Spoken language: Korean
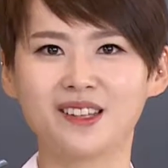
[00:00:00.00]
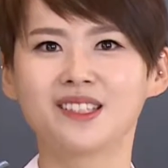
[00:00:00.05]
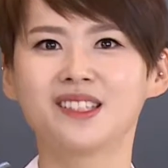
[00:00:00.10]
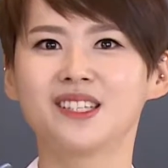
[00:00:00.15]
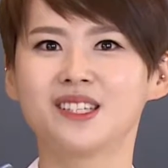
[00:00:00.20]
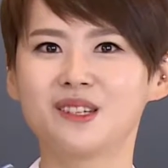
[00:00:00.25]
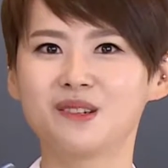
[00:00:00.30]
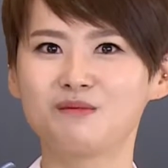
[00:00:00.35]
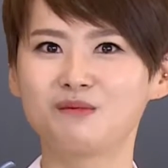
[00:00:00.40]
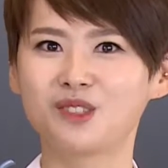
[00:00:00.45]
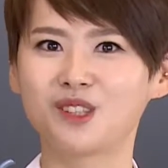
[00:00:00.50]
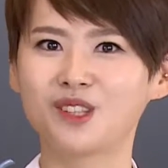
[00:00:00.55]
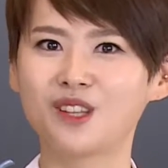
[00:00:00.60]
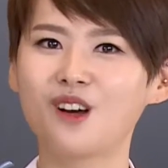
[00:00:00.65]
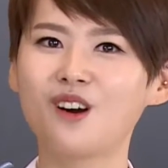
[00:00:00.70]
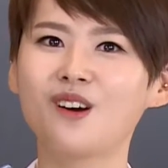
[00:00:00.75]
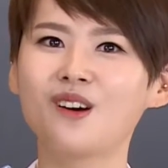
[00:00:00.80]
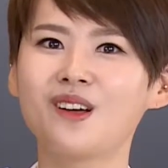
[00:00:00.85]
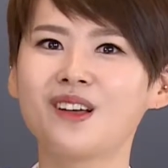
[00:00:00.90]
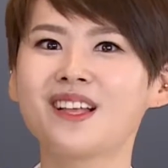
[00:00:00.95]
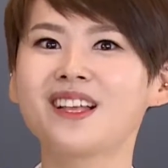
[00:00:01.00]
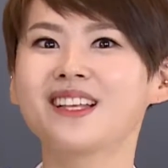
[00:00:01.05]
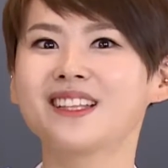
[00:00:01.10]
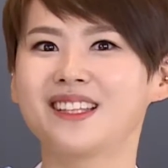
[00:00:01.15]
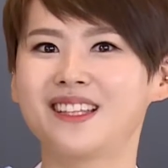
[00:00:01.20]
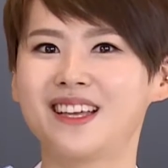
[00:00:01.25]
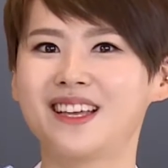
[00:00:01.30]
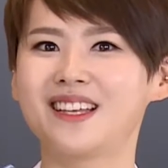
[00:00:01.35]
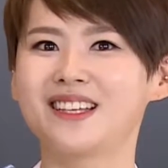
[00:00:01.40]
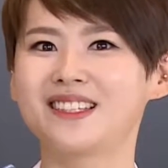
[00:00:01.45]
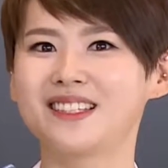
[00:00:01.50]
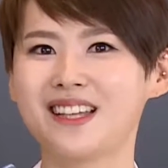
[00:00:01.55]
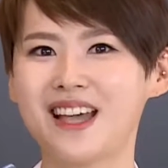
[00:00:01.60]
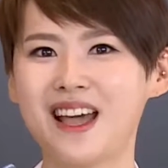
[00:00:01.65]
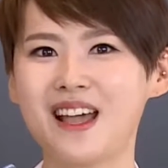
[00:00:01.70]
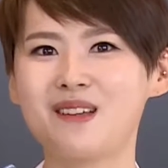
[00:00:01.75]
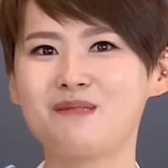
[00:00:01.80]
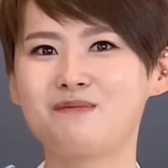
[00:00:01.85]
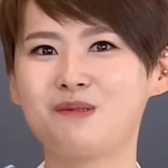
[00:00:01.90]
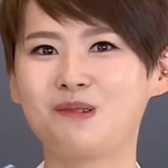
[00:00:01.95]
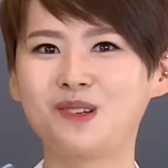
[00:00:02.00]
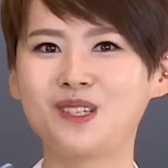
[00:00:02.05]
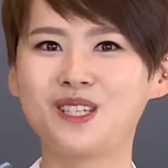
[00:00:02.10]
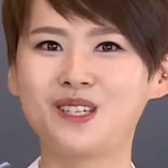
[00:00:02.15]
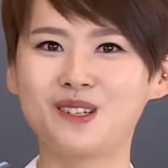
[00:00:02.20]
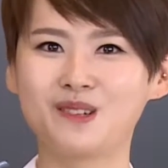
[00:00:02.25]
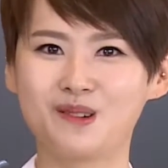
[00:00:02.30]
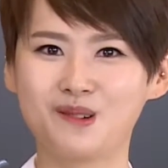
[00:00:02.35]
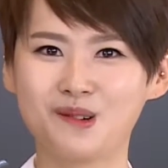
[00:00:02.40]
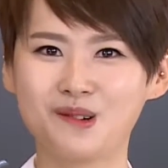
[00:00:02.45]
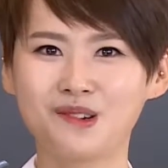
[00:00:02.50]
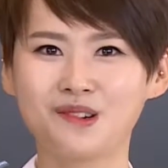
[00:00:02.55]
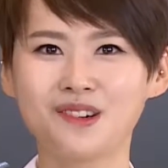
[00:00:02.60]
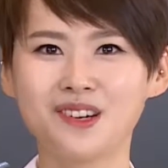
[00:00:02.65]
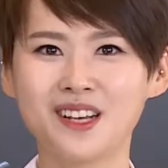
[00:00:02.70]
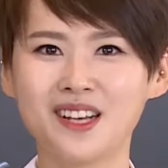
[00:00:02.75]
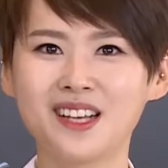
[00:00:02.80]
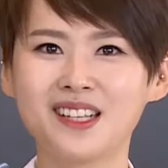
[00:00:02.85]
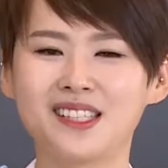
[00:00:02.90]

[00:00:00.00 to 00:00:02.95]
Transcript: 지금부터 네, 잘 보시고